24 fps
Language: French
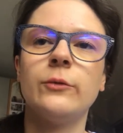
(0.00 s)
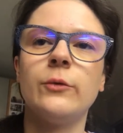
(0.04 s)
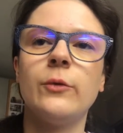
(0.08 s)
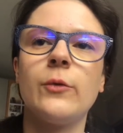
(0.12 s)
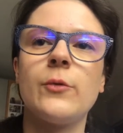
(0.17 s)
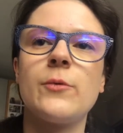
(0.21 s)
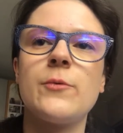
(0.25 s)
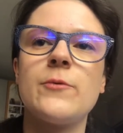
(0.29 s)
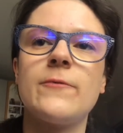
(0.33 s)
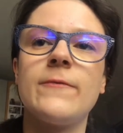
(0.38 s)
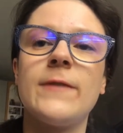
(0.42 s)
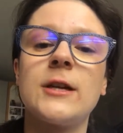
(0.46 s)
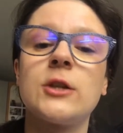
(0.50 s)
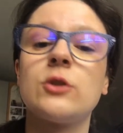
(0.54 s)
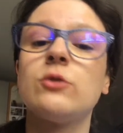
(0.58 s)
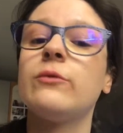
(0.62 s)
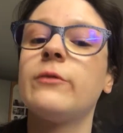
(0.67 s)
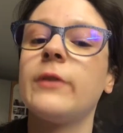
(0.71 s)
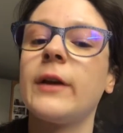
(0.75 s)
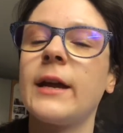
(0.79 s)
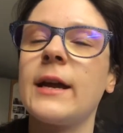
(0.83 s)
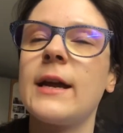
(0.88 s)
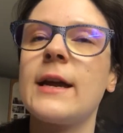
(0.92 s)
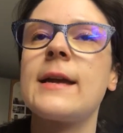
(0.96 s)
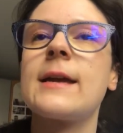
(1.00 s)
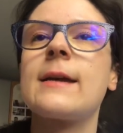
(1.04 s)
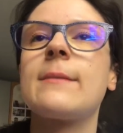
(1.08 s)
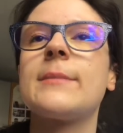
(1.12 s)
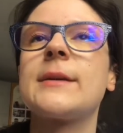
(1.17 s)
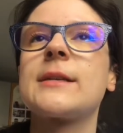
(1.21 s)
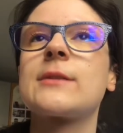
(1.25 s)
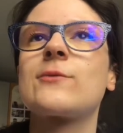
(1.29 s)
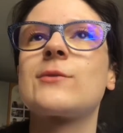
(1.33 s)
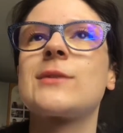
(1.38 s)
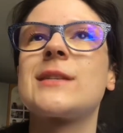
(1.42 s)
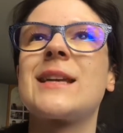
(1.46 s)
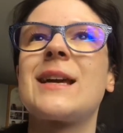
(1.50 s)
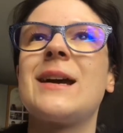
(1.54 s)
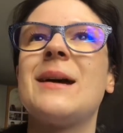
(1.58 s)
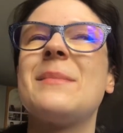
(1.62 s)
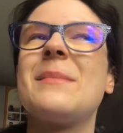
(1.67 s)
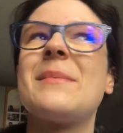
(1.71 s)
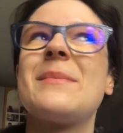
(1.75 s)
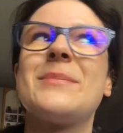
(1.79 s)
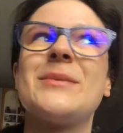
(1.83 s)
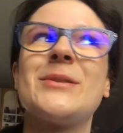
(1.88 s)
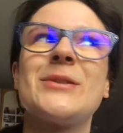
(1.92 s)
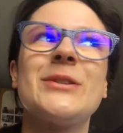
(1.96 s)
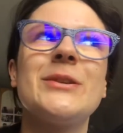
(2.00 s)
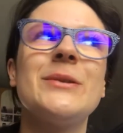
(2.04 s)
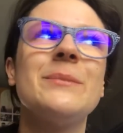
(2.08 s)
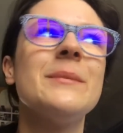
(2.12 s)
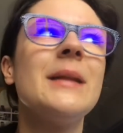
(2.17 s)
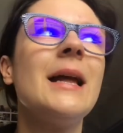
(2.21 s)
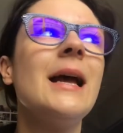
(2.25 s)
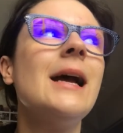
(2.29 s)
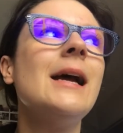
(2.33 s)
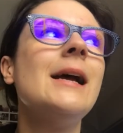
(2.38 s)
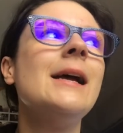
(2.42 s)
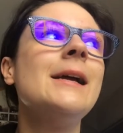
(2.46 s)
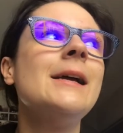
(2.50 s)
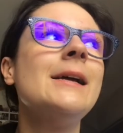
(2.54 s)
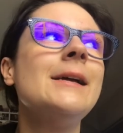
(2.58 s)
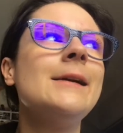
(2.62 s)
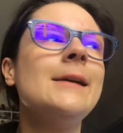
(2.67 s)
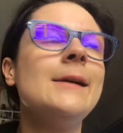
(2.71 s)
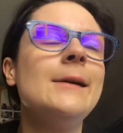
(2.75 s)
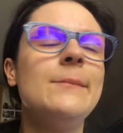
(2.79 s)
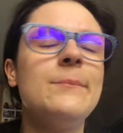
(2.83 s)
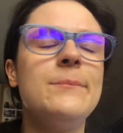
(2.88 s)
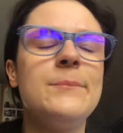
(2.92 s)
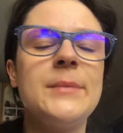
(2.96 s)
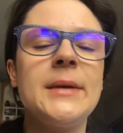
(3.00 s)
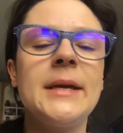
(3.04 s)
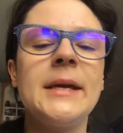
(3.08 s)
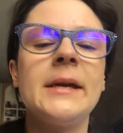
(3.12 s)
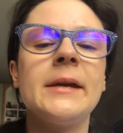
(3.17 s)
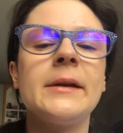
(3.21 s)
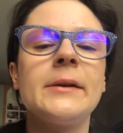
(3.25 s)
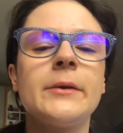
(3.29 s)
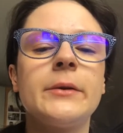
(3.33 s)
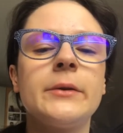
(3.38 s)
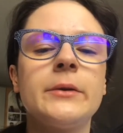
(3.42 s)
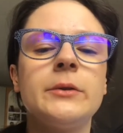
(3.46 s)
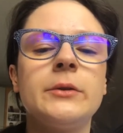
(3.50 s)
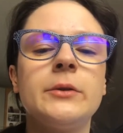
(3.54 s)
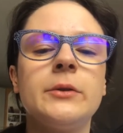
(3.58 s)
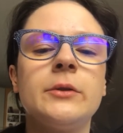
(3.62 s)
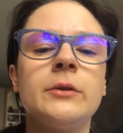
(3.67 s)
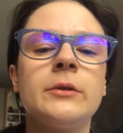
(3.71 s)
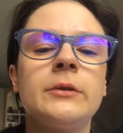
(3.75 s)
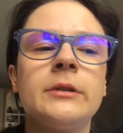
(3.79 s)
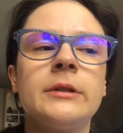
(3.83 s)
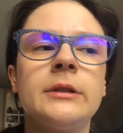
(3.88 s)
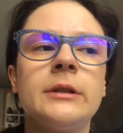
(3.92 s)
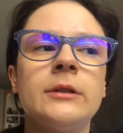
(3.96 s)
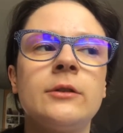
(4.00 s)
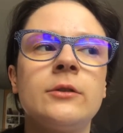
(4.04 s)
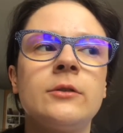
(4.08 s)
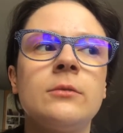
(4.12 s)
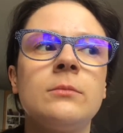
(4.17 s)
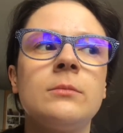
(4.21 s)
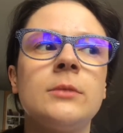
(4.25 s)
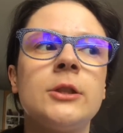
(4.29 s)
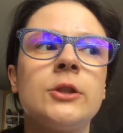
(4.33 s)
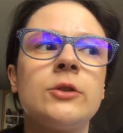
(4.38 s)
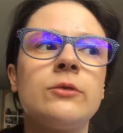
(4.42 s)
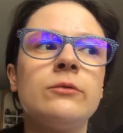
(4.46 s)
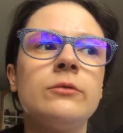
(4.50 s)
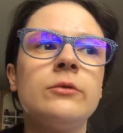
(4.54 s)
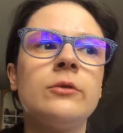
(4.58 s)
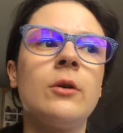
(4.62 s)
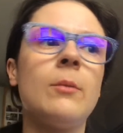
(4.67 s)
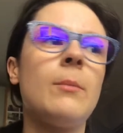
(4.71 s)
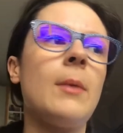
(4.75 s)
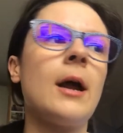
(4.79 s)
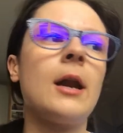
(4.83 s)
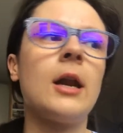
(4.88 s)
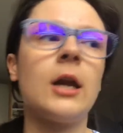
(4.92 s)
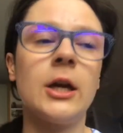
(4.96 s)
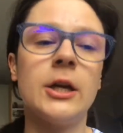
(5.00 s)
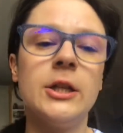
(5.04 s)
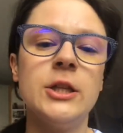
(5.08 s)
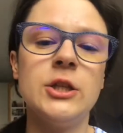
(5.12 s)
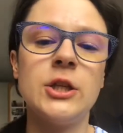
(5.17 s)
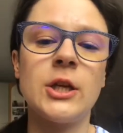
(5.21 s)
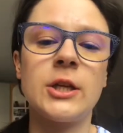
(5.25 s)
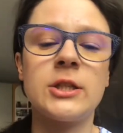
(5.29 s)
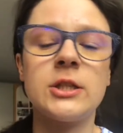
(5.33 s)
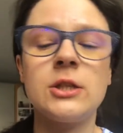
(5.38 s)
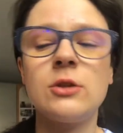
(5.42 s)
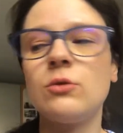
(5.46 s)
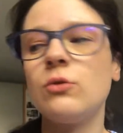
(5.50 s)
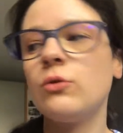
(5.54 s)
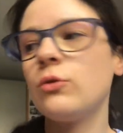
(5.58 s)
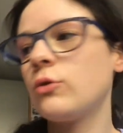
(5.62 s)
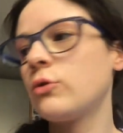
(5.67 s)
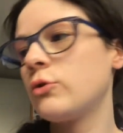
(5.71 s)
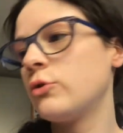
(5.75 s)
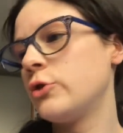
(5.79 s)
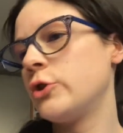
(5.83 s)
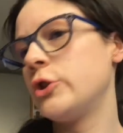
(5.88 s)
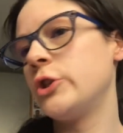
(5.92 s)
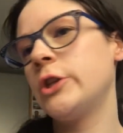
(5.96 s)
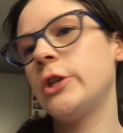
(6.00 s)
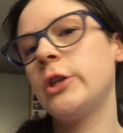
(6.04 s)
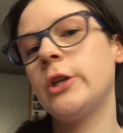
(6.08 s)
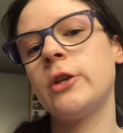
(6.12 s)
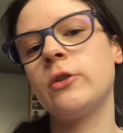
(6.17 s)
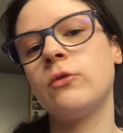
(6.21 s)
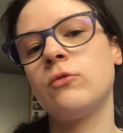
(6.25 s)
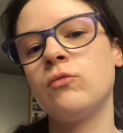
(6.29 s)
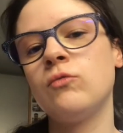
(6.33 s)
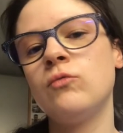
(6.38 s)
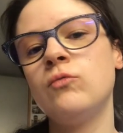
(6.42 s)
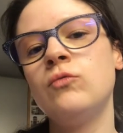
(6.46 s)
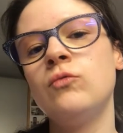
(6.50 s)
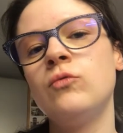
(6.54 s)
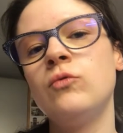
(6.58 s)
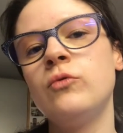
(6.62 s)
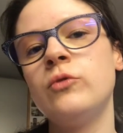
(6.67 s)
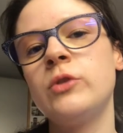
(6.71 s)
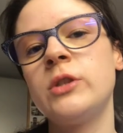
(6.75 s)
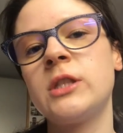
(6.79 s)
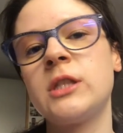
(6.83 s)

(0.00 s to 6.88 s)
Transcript: Euh, enfin, j'ouvrirai, hein, parce que c'est quand même important. Mais sinon, bah, je vous en parlerai des articles que j'ai et tout.